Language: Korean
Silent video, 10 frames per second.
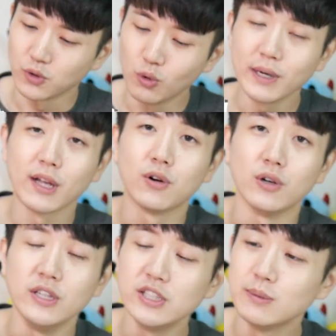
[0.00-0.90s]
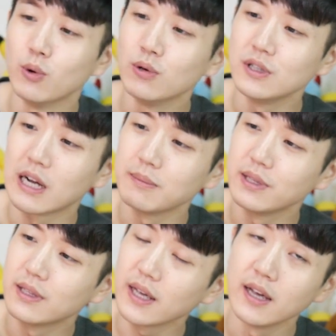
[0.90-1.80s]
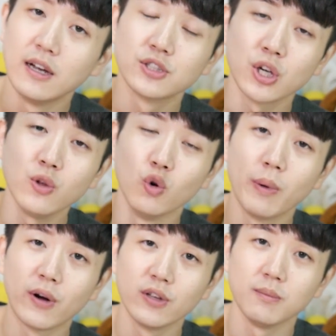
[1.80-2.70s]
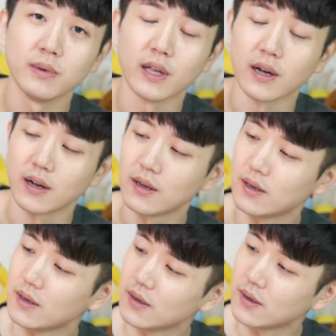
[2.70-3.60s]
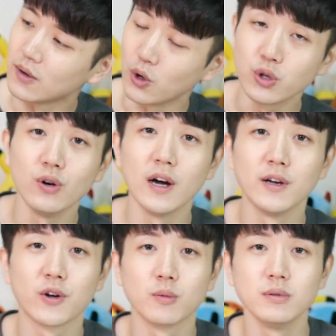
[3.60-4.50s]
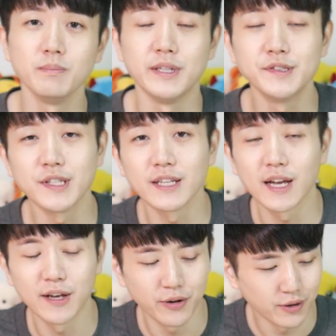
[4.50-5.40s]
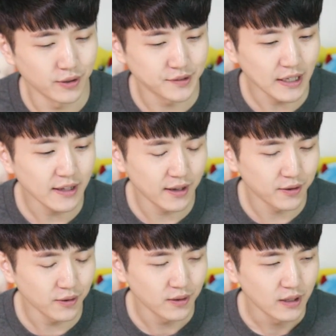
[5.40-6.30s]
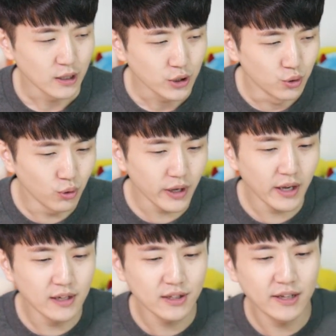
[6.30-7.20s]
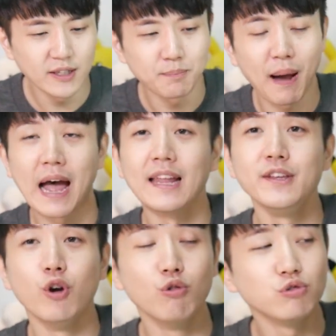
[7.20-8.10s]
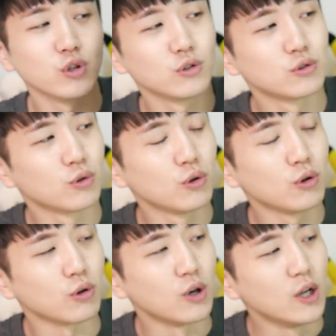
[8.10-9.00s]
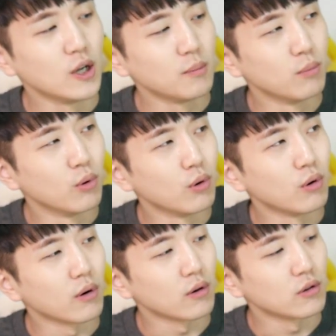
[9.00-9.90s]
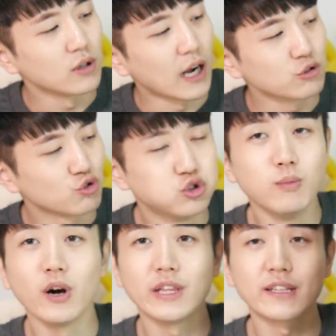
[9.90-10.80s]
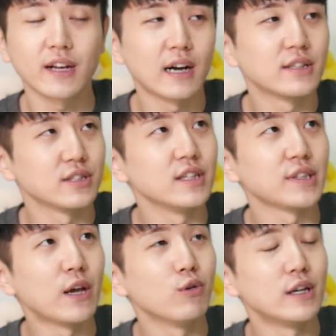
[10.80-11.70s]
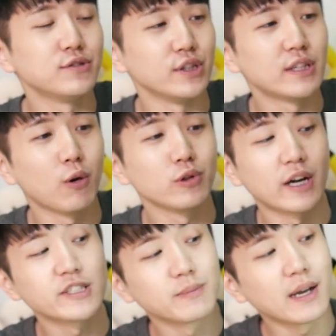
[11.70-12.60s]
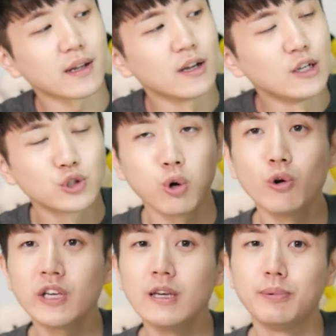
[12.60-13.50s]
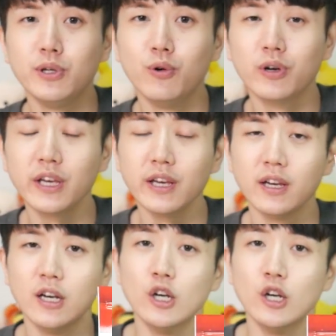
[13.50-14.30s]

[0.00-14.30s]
요만한 거 25g인데 1,500원입니다. 어떤가요 여러분? 비싸나요? 싸나요? 요게 일단은 반영구적으로 뭐 아주 구멍이 날 때까지 사용할 수 있다고는 하지만 초기 비용이